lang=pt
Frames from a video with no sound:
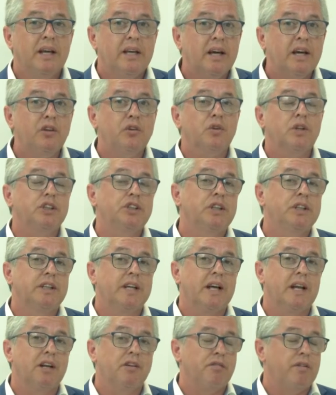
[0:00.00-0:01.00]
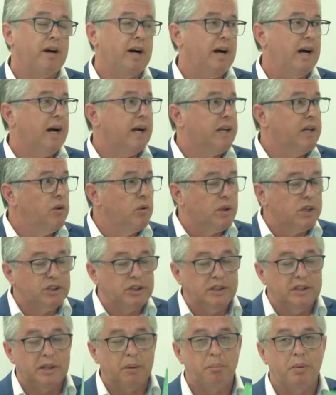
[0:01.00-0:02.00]
E é isso que a gente quer levar. Aquilo que a
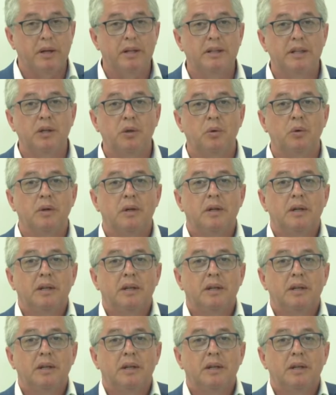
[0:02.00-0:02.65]
gente aprendeu